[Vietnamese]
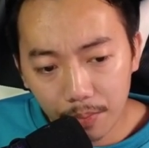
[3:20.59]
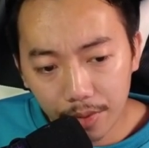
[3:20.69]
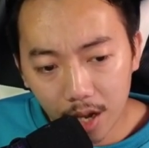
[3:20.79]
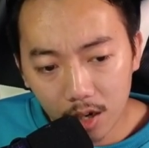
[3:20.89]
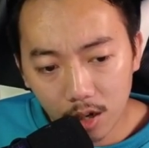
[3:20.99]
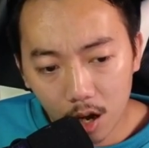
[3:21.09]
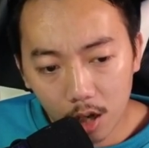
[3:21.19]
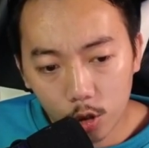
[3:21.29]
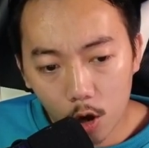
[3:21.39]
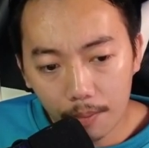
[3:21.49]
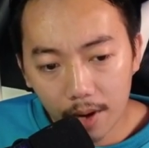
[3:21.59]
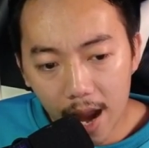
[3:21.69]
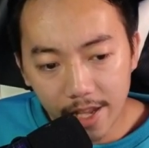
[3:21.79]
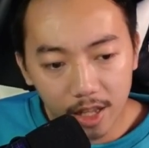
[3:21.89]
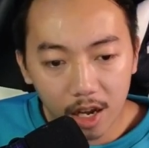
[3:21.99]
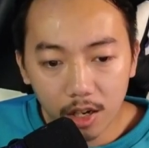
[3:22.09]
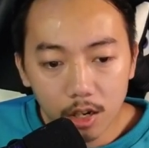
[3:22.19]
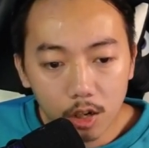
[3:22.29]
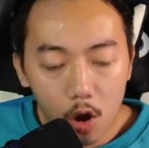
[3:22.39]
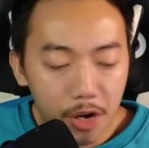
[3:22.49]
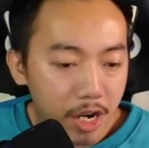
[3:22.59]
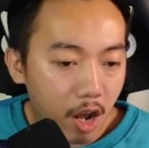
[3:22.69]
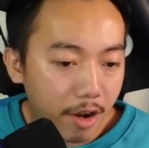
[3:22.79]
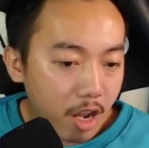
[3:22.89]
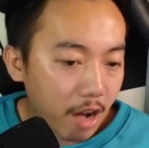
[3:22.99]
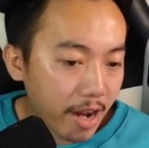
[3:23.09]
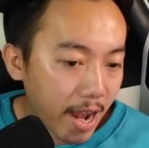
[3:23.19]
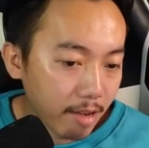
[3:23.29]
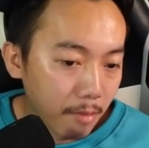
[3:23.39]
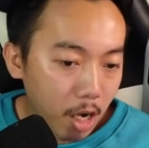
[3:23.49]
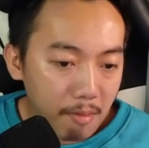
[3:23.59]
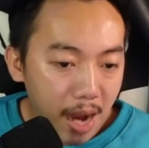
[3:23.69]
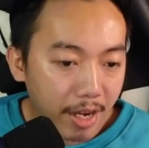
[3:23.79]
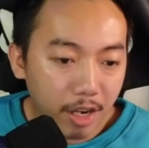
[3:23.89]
nơi ở chọc khách nắng còn nhà nó ní ở ai mưa ban nó